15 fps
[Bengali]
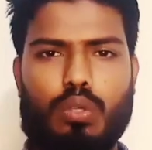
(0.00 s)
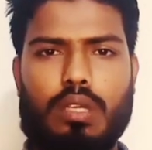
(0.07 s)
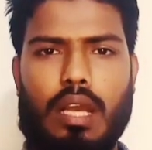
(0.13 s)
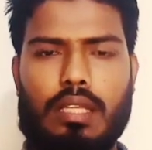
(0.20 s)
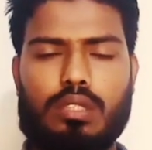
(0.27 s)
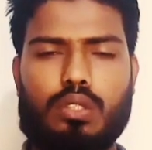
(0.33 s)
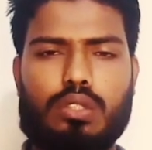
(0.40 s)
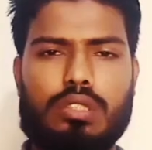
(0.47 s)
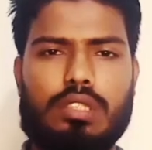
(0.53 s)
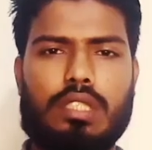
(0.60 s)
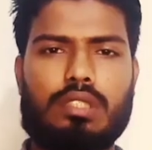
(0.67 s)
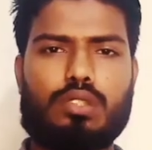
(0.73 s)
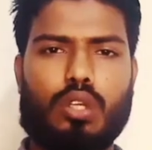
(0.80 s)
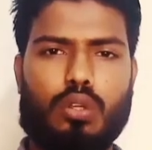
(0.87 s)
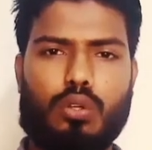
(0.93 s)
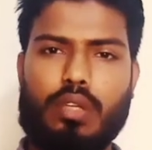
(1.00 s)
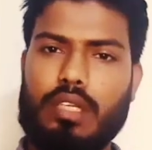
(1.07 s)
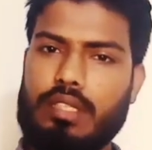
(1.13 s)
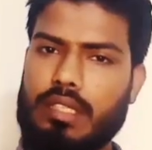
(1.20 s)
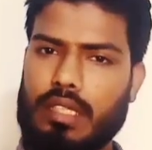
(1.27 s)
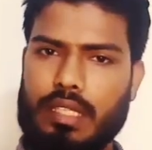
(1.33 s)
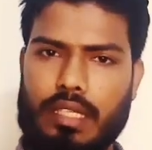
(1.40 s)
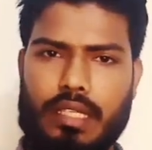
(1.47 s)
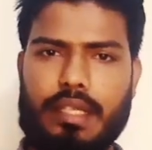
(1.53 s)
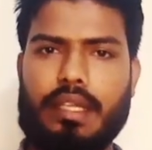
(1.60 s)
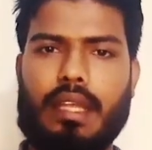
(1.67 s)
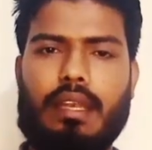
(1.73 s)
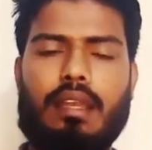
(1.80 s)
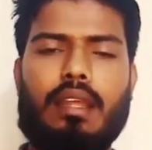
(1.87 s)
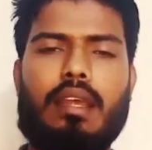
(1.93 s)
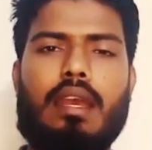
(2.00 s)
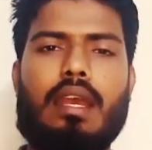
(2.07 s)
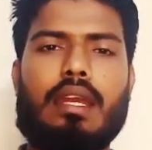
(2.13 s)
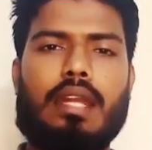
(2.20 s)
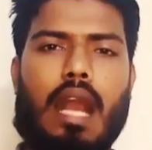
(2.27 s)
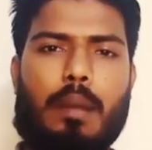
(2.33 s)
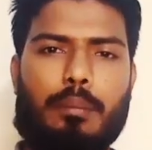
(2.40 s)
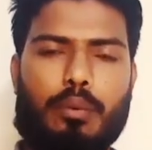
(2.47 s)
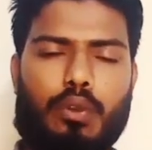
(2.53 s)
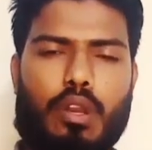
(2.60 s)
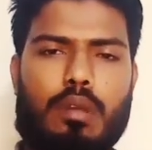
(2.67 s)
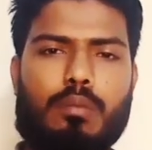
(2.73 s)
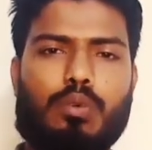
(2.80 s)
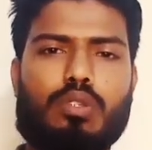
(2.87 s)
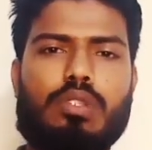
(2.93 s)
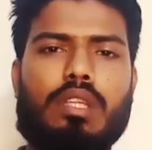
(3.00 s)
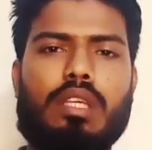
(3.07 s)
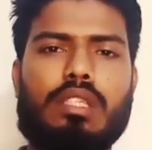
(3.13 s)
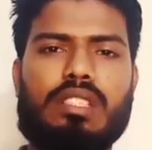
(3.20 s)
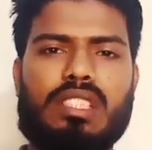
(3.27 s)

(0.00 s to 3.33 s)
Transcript: মূল কাজ হচ্ছে যখন একটি নিডেল কাপড়ের মধ্যে